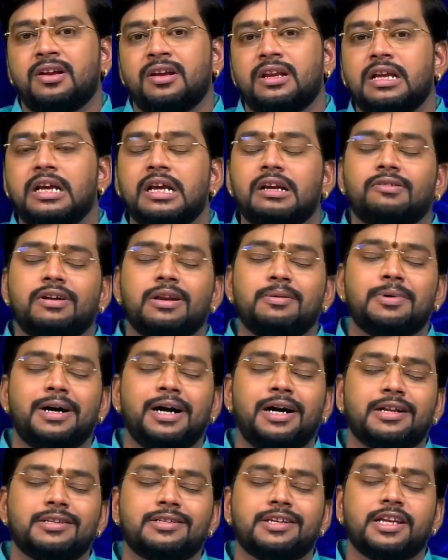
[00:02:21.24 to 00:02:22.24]
நீங்கள்
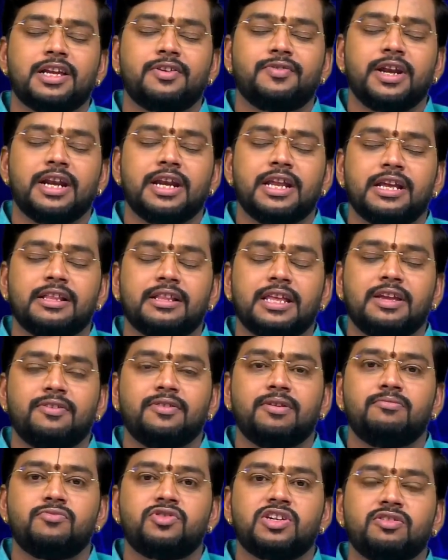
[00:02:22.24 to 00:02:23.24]
வழிபாடு செய்ய வேண்டிய
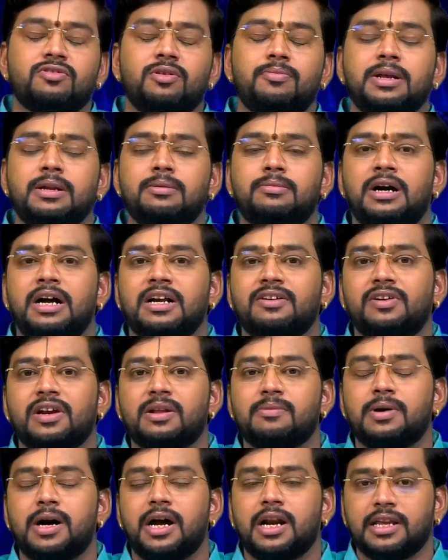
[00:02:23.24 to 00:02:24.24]
தெய்வம் சிவபெருமான்
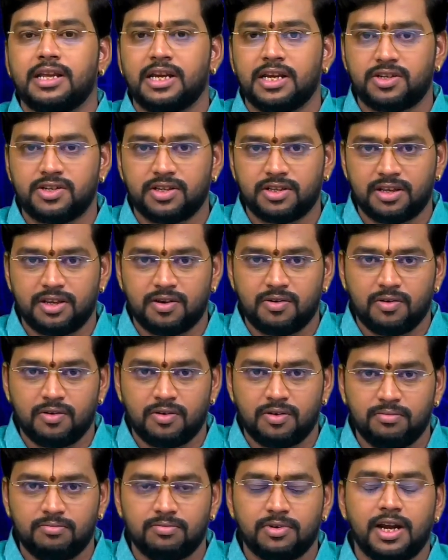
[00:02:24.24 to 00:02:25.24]
வழிபாடு ஏற்றத்தை
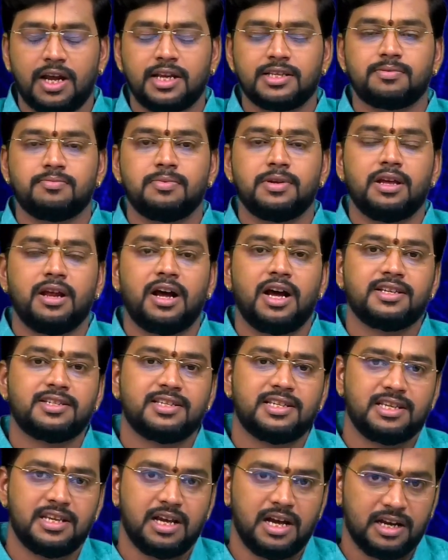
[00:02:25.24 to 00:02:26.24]
கொடுக்கும் ராஸ்வியா
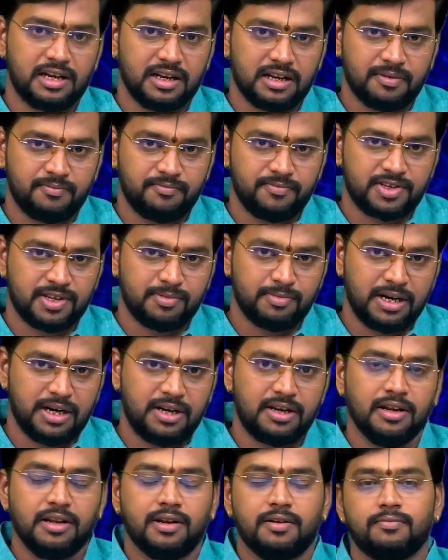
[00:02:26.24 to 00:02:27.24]
சியான்றம்
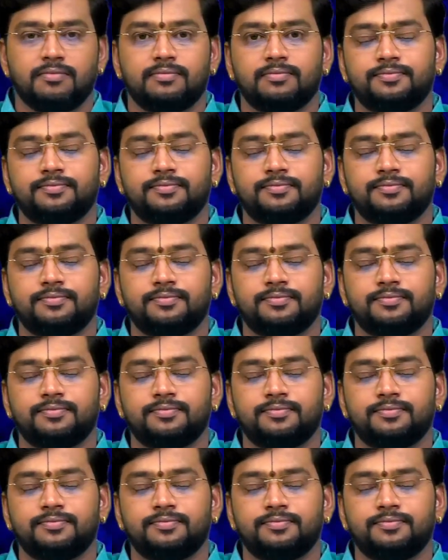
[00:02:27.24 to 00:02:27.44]
சிமெண்டர்